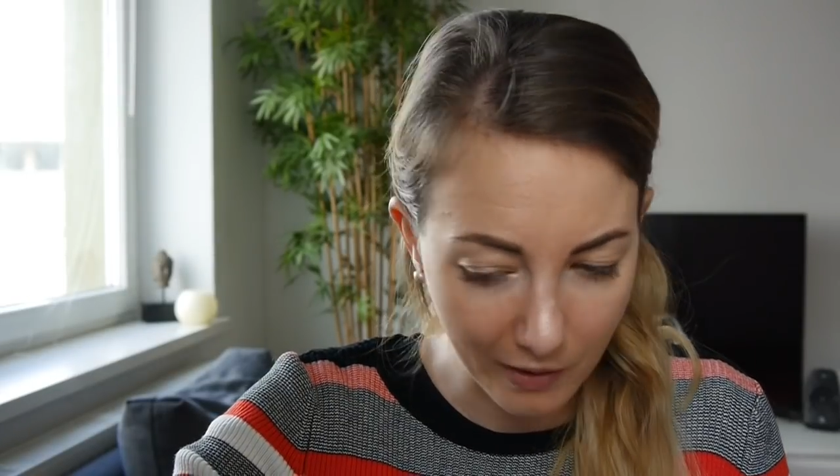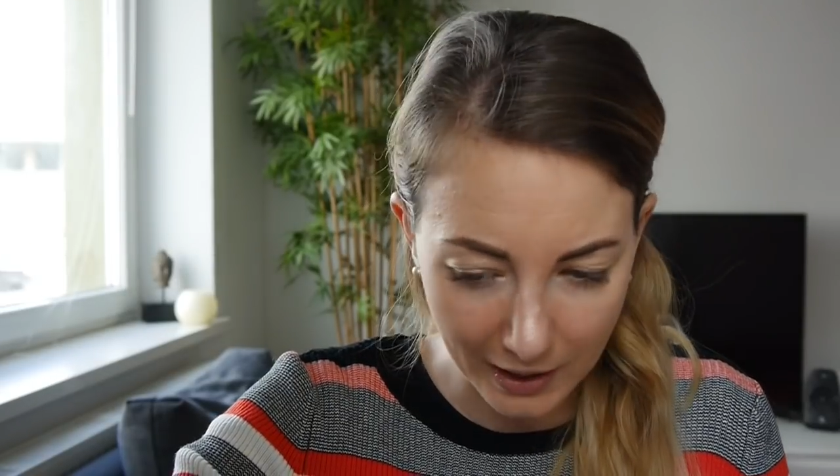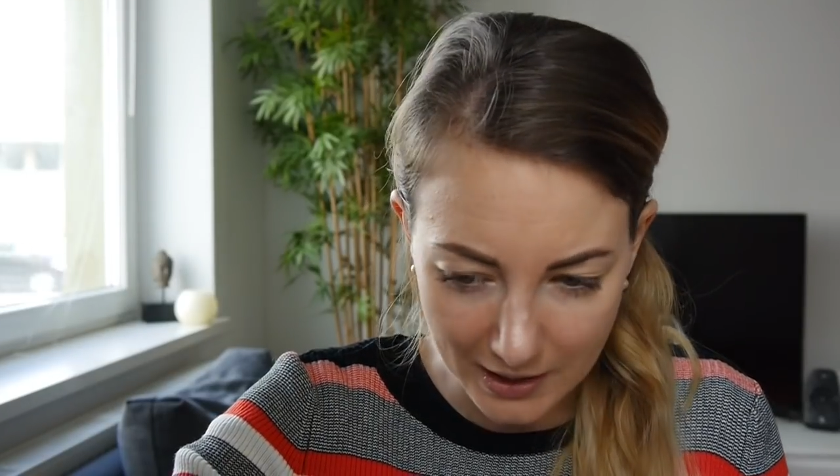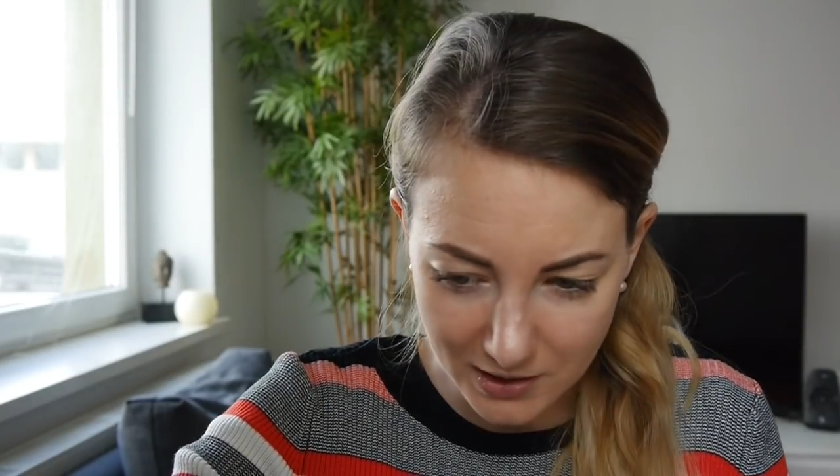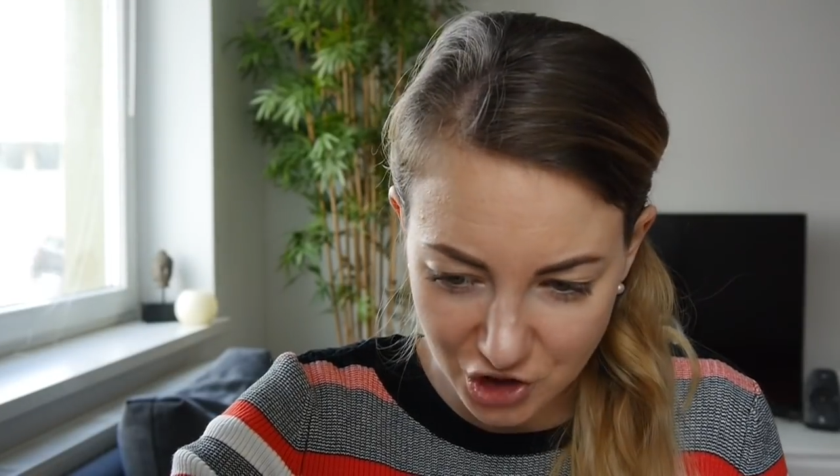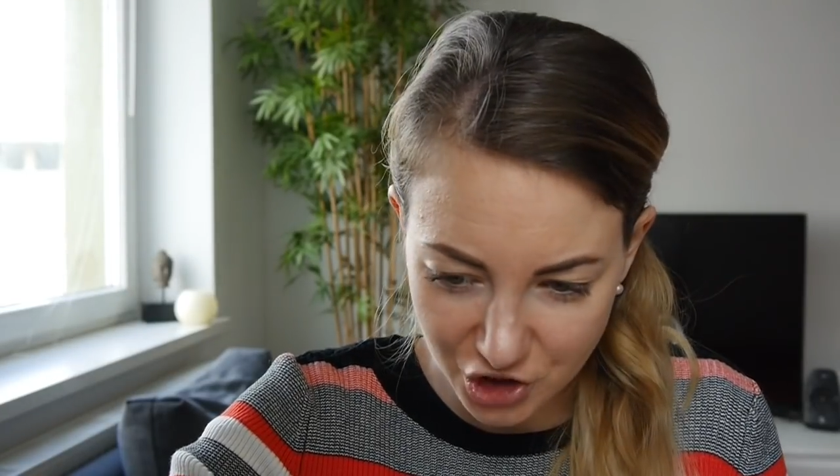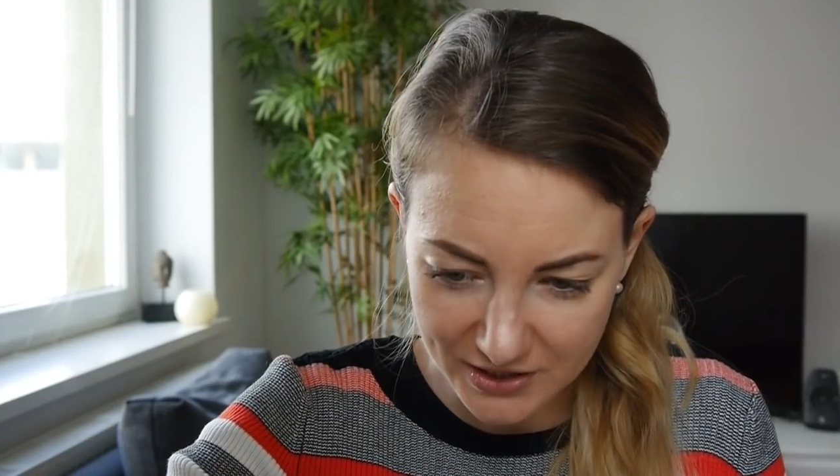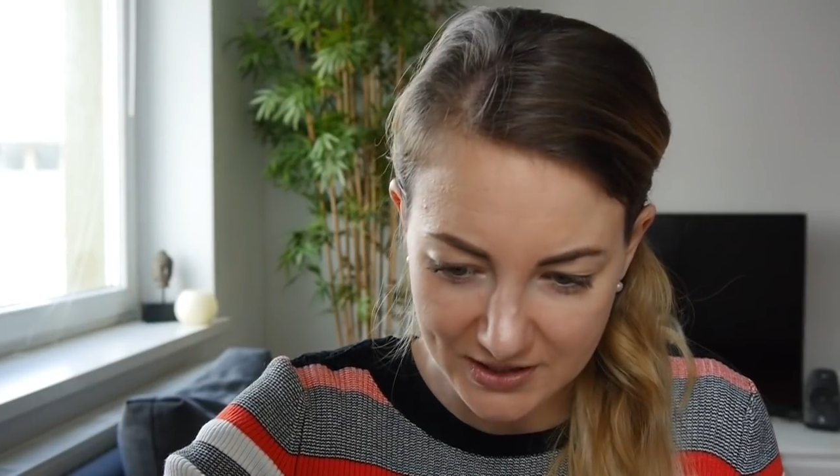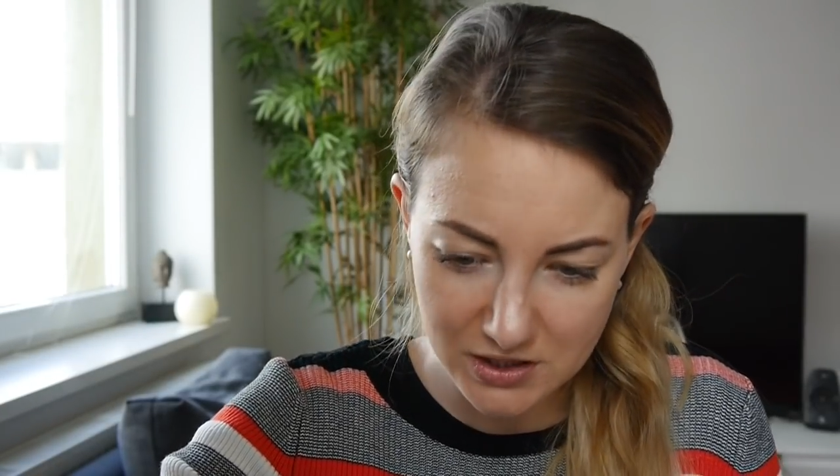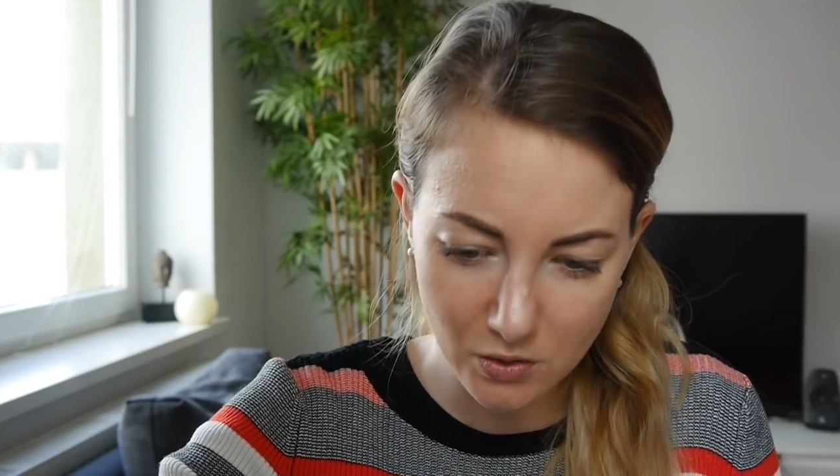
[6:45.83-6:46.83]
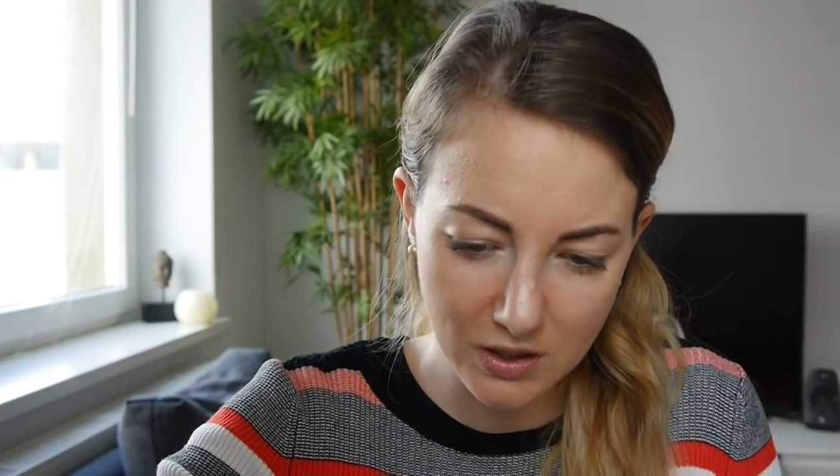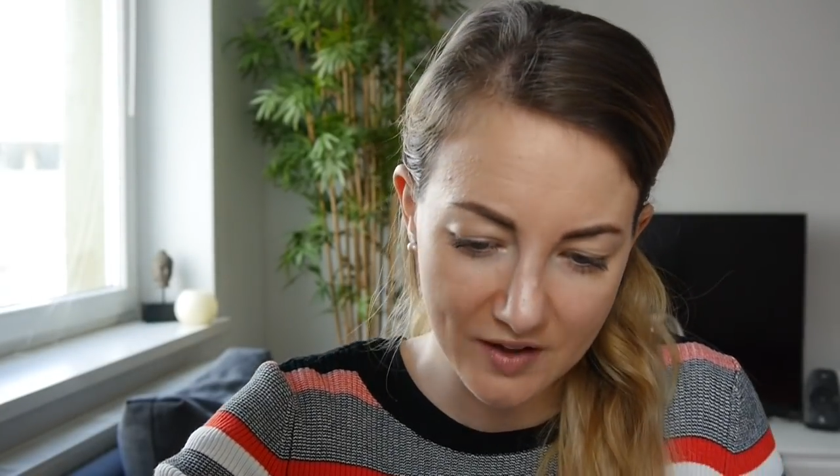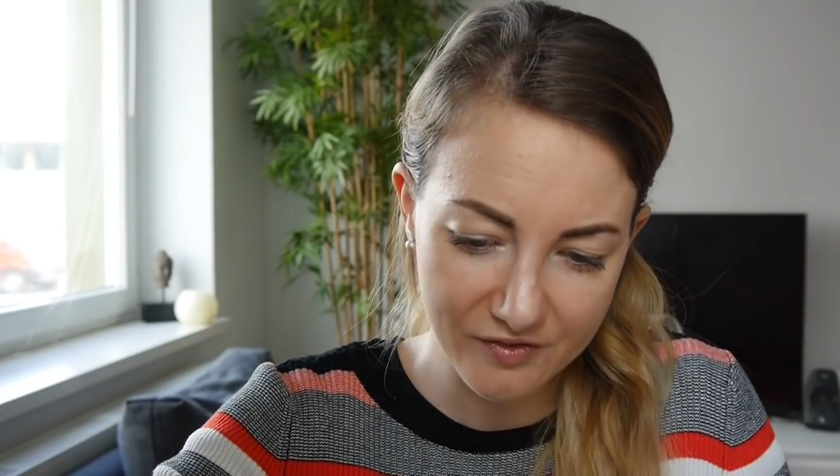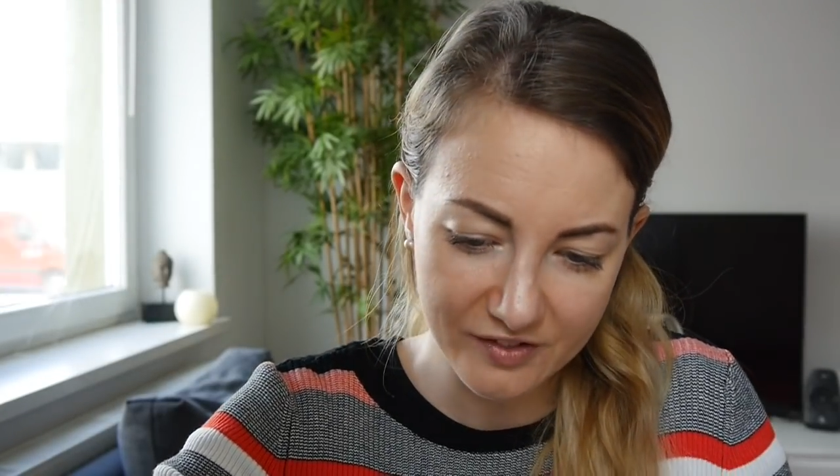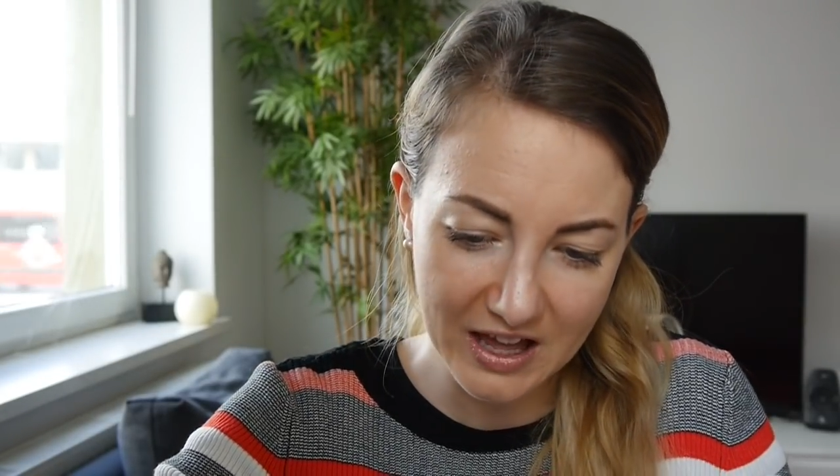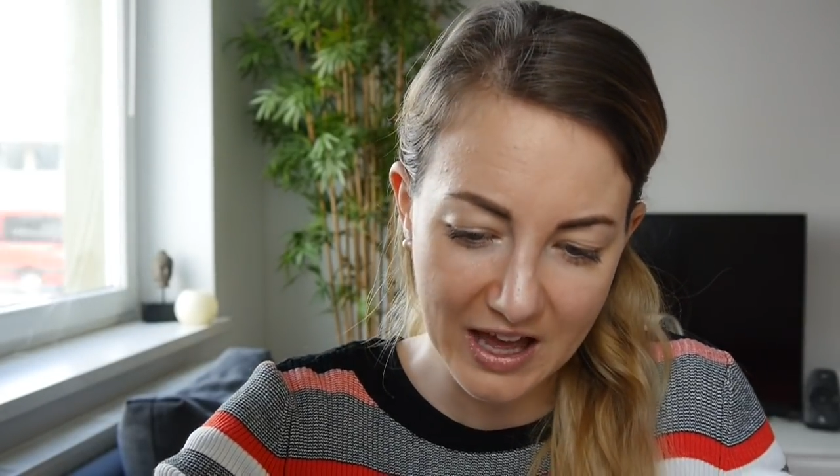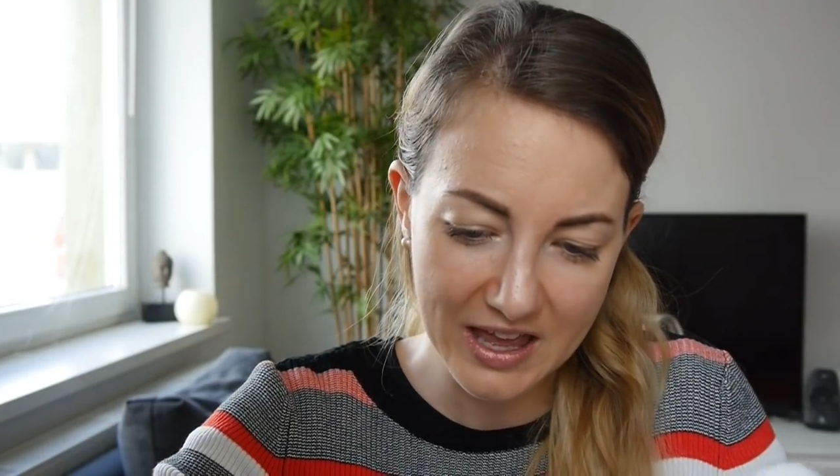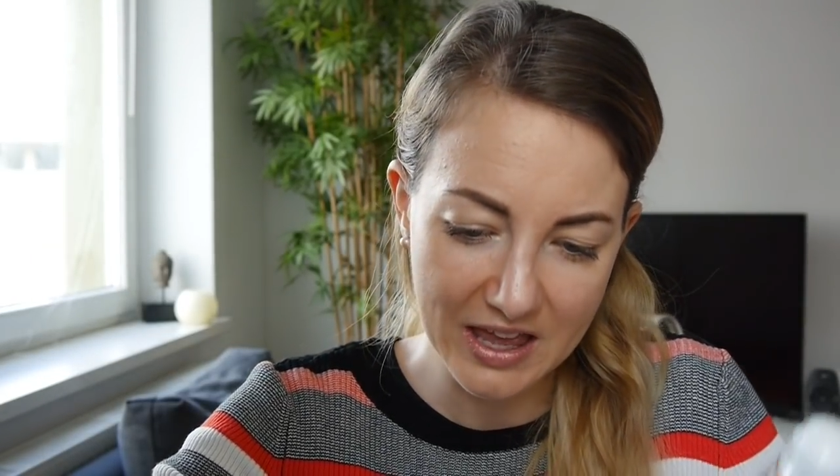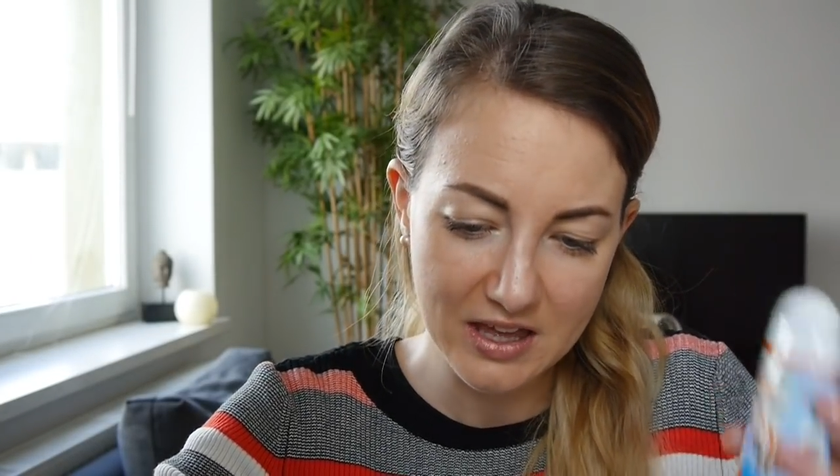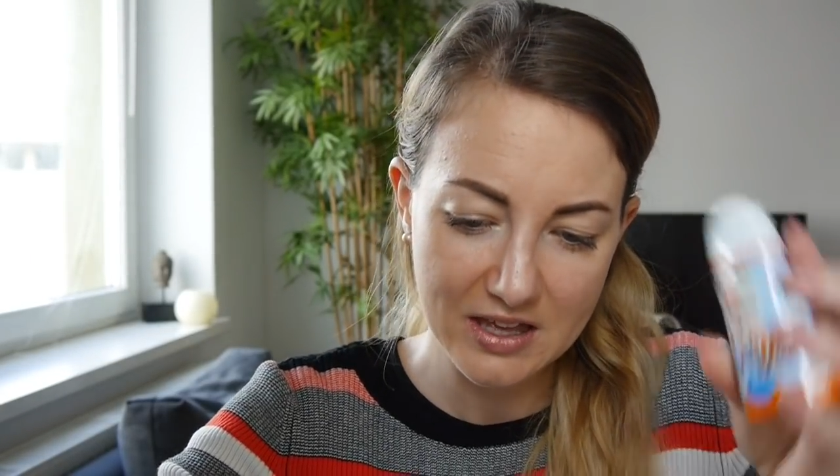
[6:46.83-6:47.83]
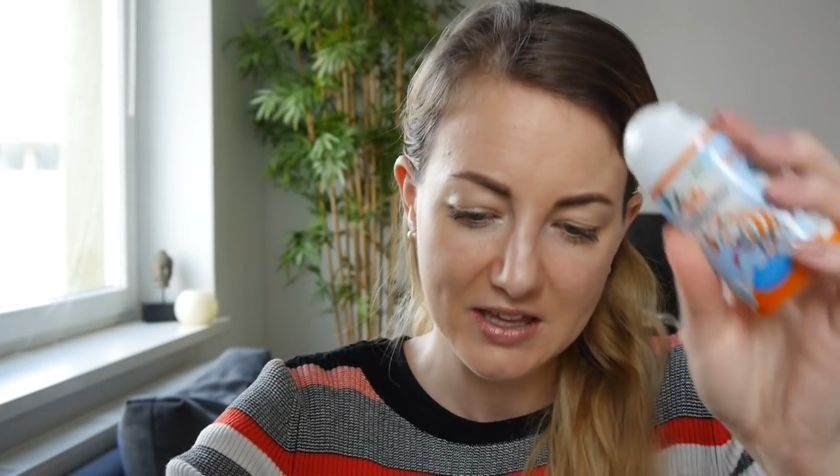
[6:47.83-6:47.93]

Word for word: Orange, zuckerfrei,